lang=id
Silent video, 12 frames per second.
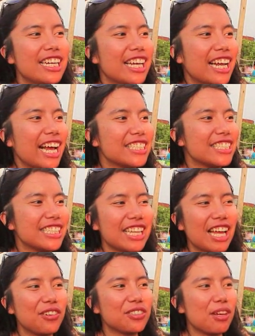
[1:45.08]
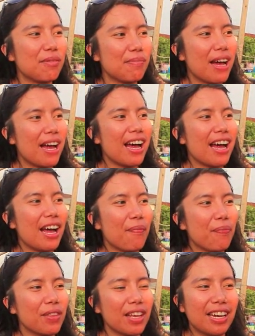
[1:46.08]
dikasih tahu sama
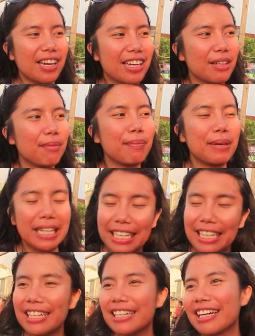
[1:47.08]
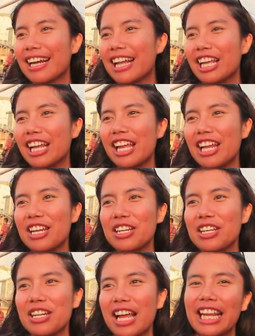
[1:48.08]
uh, teman, katanya
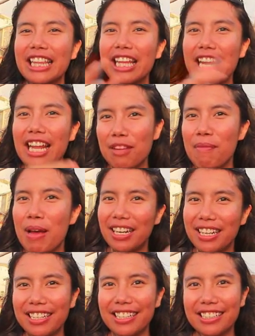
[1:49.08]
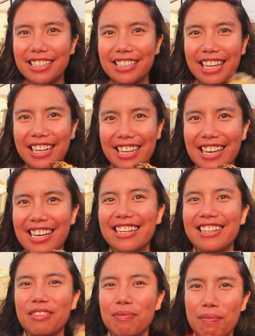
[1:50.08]
kan kita dari Bali nih ceritanya
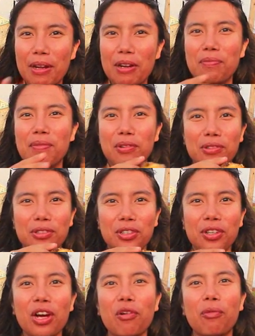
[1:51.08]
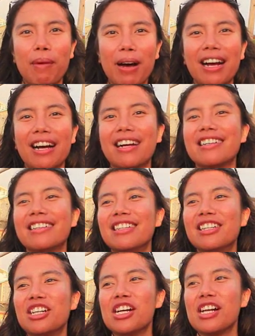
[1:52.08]
apa
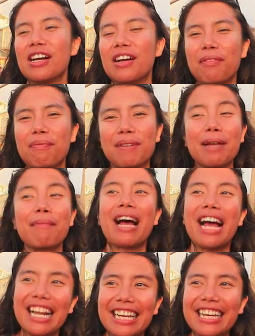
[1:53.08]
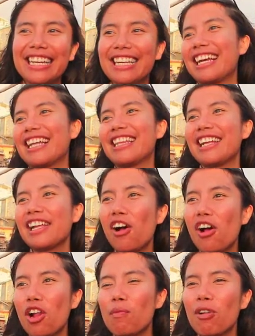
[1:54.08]
pertama kali pertama kali katanya
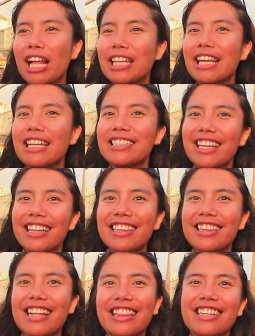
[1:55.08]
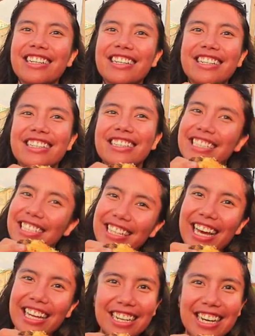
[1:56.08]
kalau mau lihat sunset datang ke sini
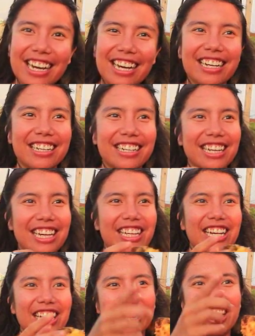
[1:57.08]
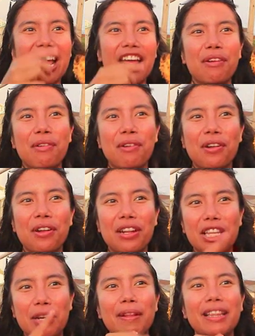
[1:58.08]
aja deket nine bar bar nine
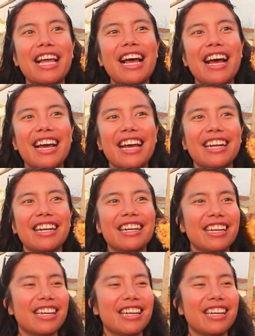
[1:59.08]
triple nine